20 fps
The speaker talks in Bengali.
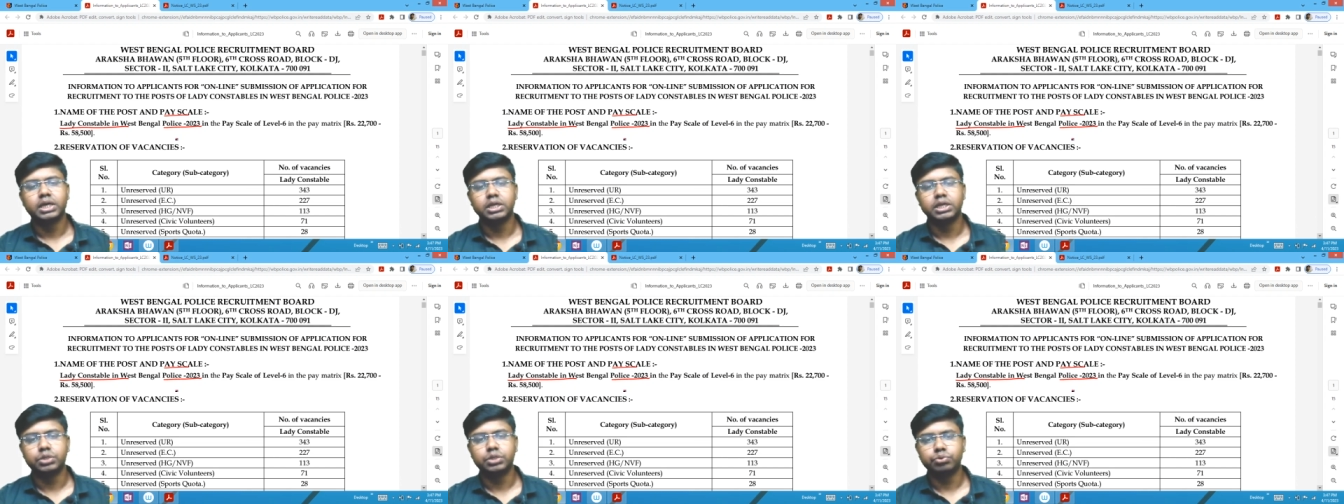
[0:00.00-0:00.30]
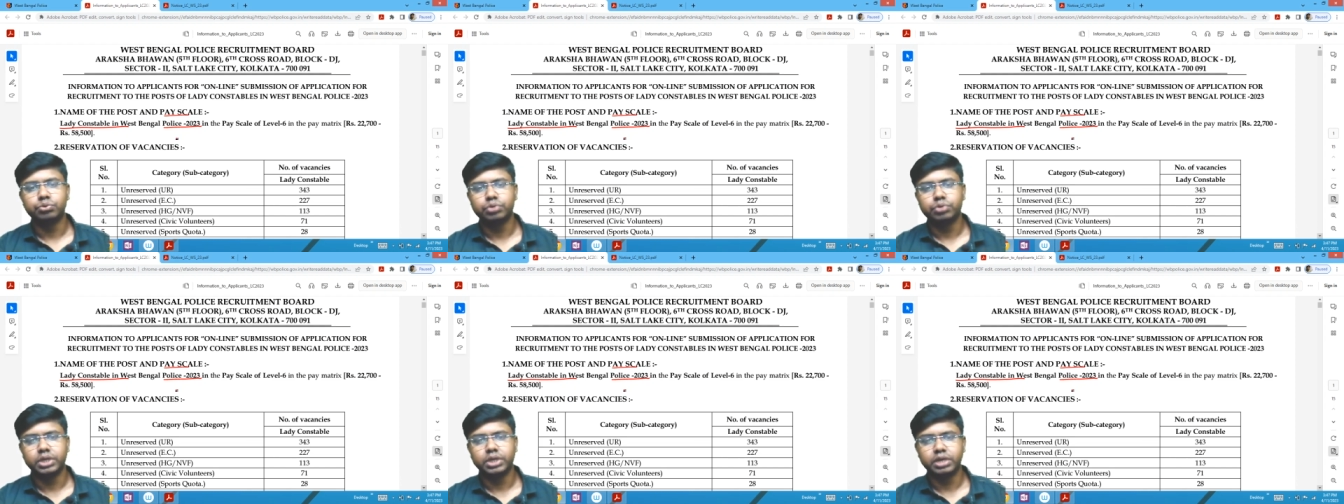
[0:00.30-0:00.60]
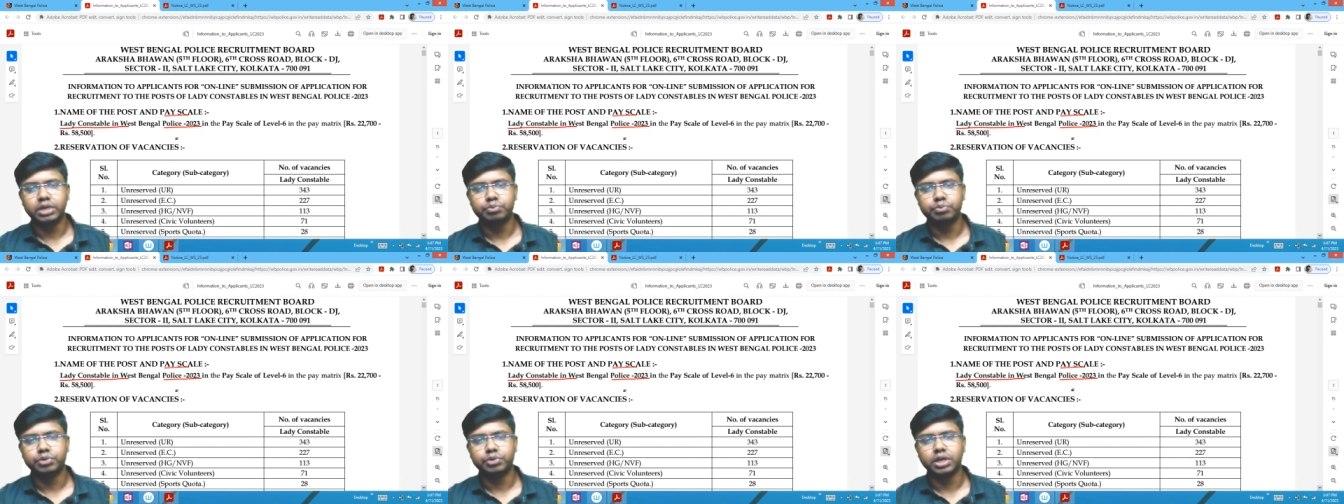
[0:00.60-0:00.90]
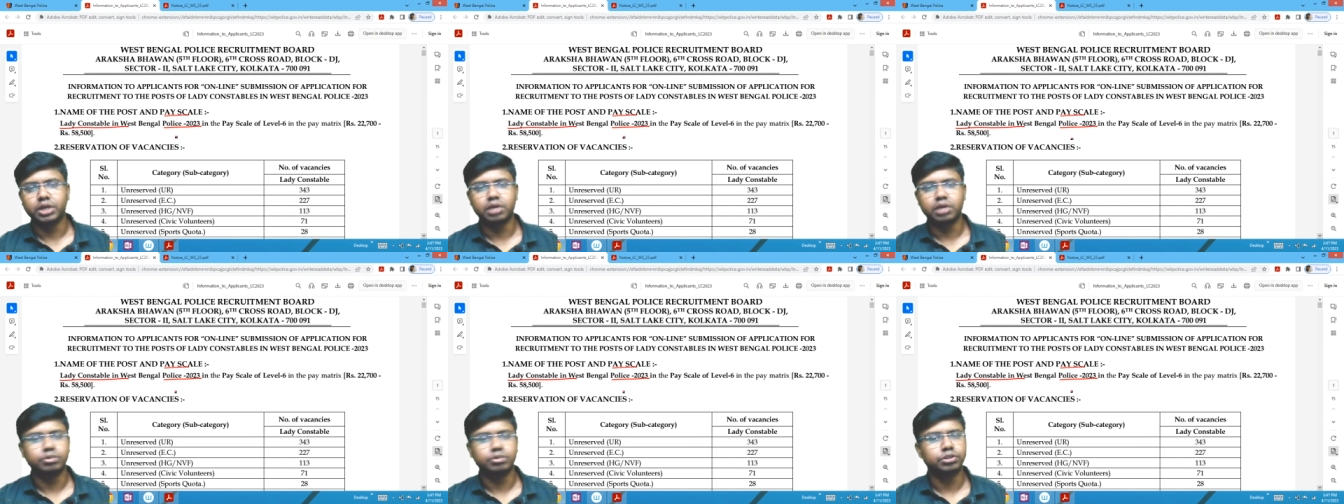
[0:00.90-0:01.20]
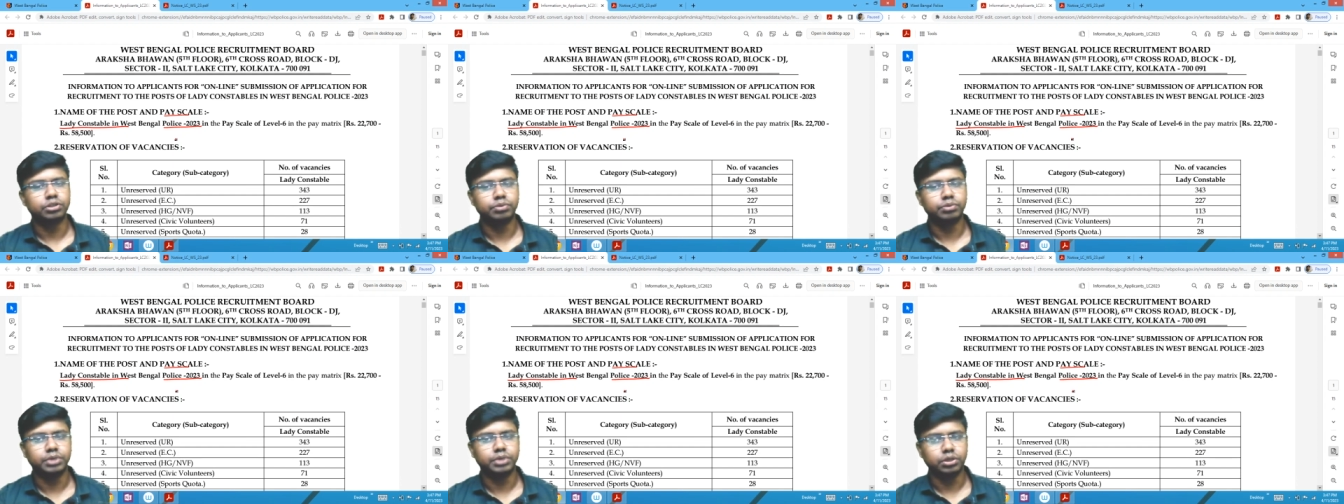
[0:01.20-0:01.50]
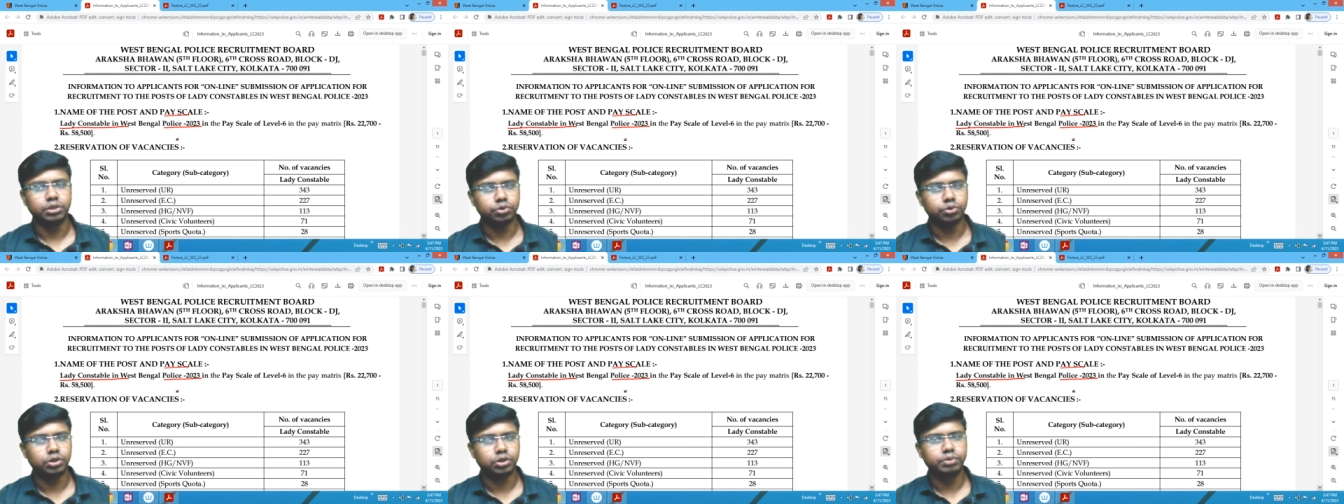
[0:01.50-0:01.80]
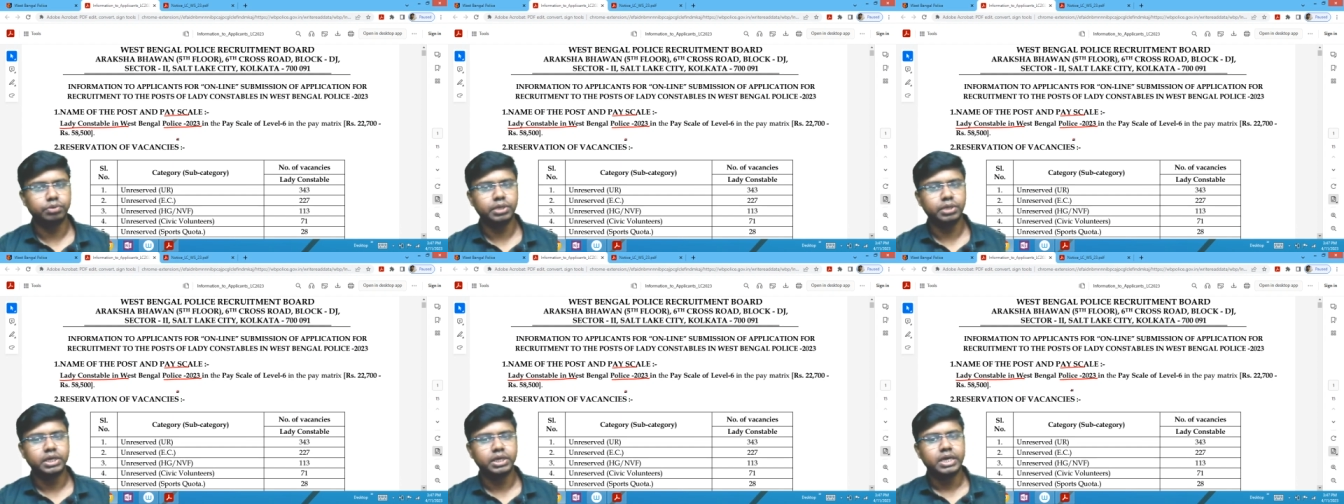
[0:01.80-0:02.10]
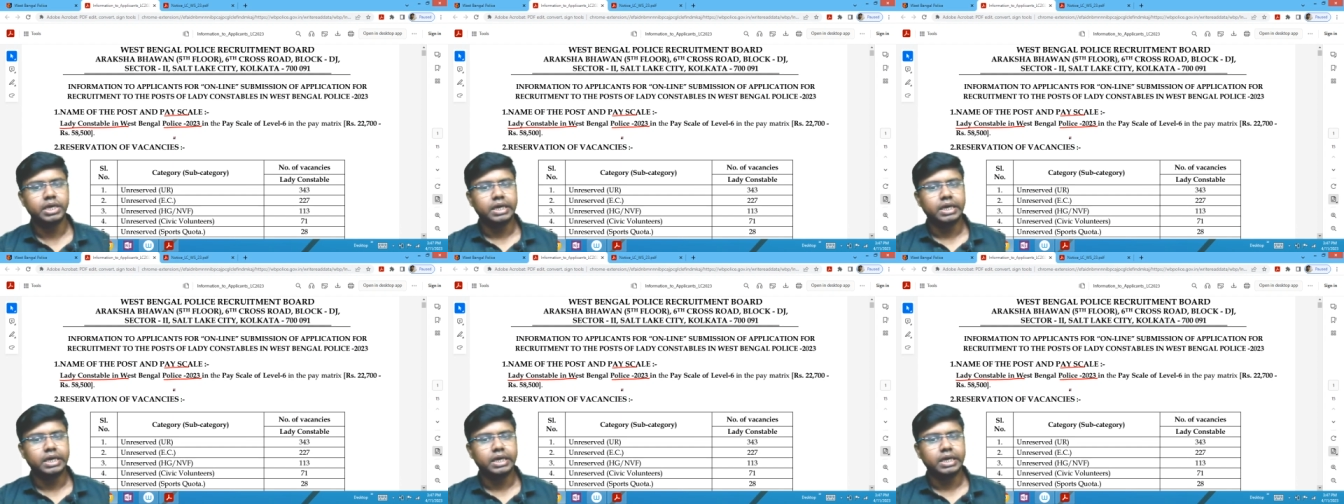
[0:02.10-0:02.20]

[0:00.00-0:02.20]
কিন্তু এই পরীক্ষার মাধ্যমে নিয়োগ হবে